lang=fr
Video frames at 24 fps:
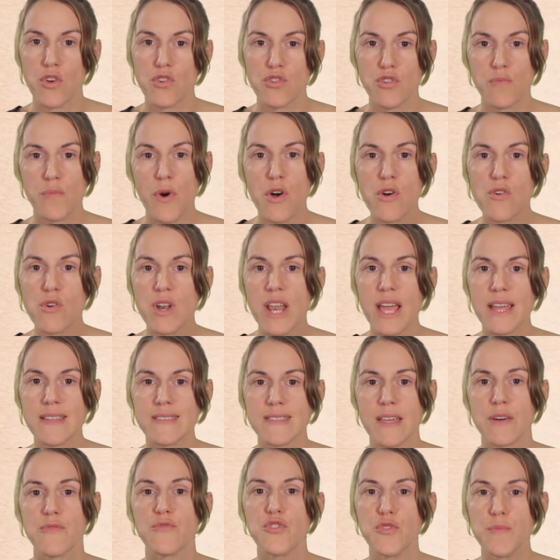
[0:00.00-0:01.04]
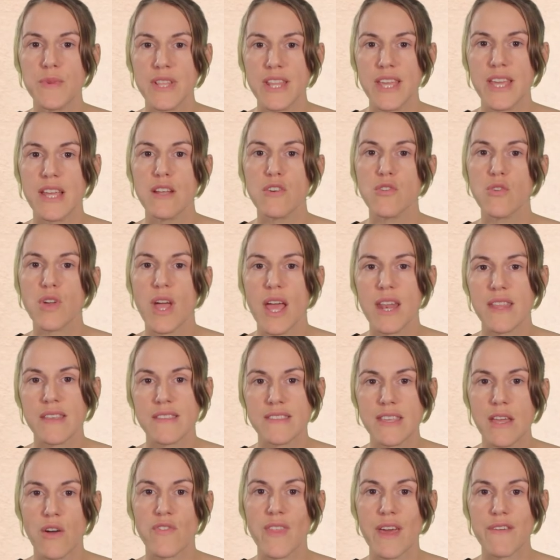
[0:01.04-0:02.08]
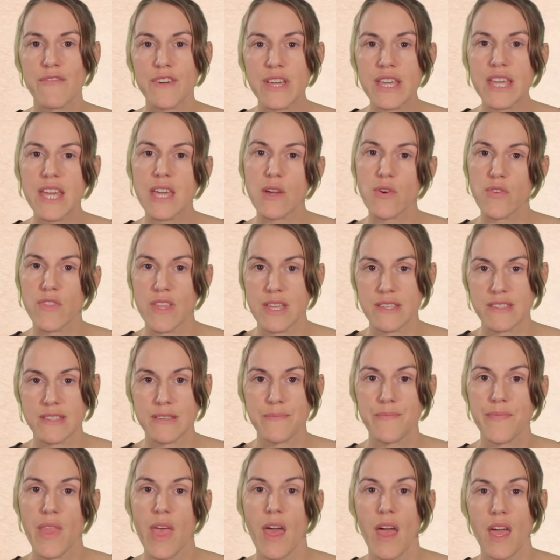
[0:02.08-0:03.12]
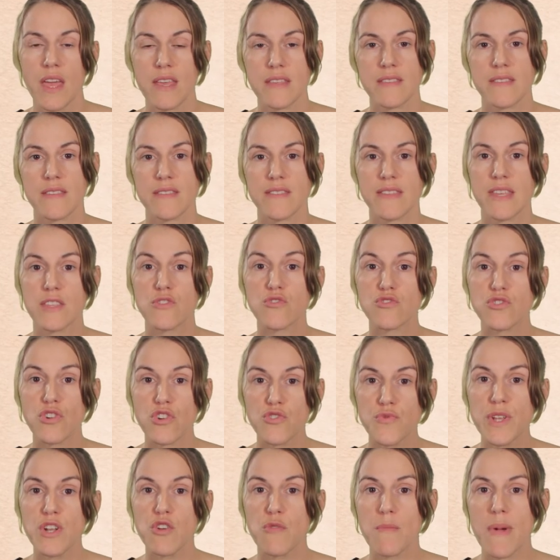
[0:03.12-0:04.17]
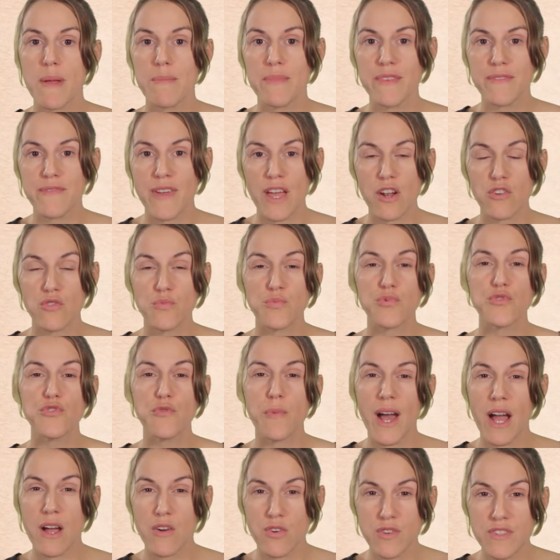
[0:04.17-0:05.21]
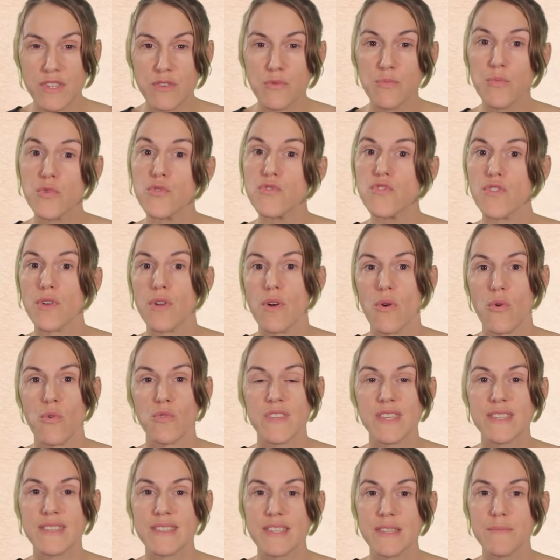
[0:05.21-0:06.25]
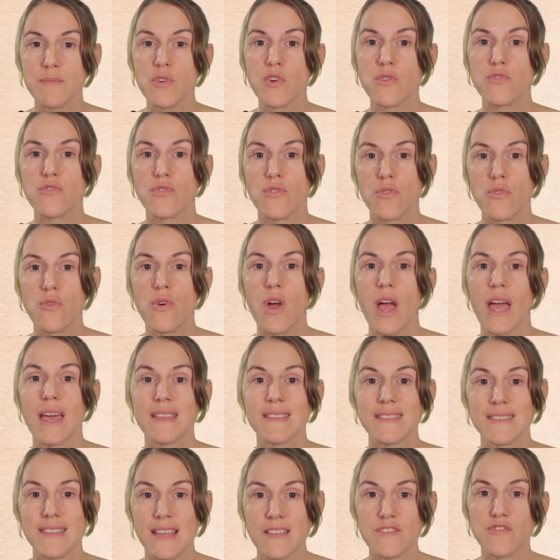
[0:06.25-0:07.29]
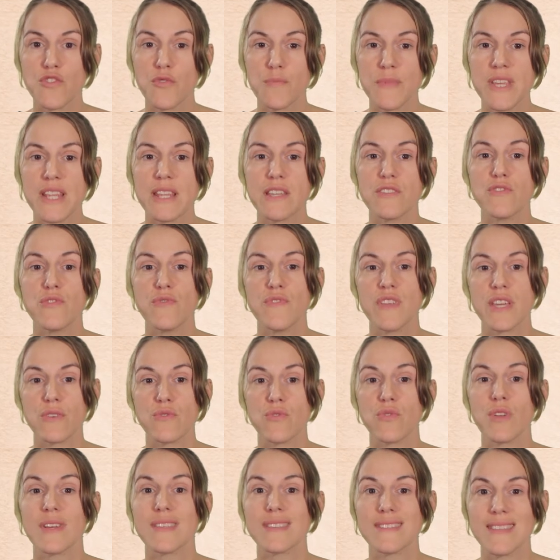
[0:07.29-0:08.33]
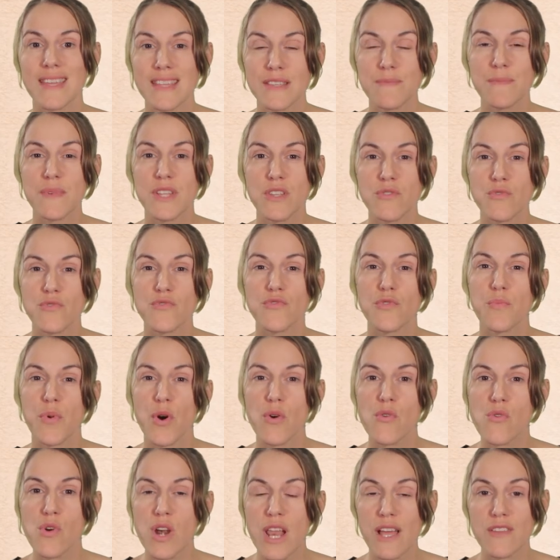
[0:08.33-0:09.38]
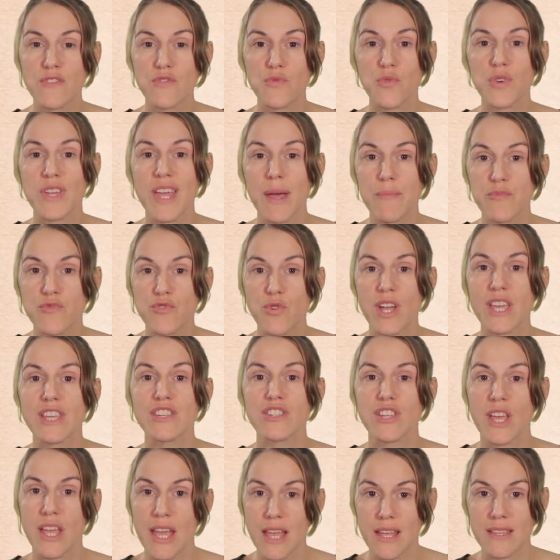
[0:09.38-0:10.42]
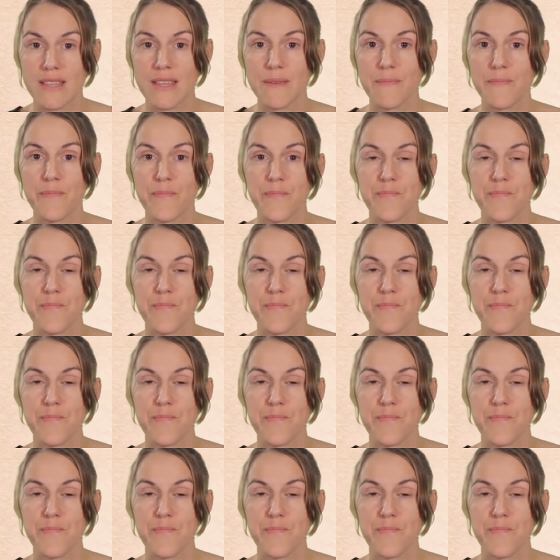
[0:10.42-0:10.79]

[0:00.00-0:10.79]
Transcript: Le pangolin est un fourmilier localisé en Afrique et en Asie. C'est aujourd'hui le mammifère le plus braconné au monde. On estime qu'entre 500 000 et 2,7 millions de pangolins sont capturés chaque année.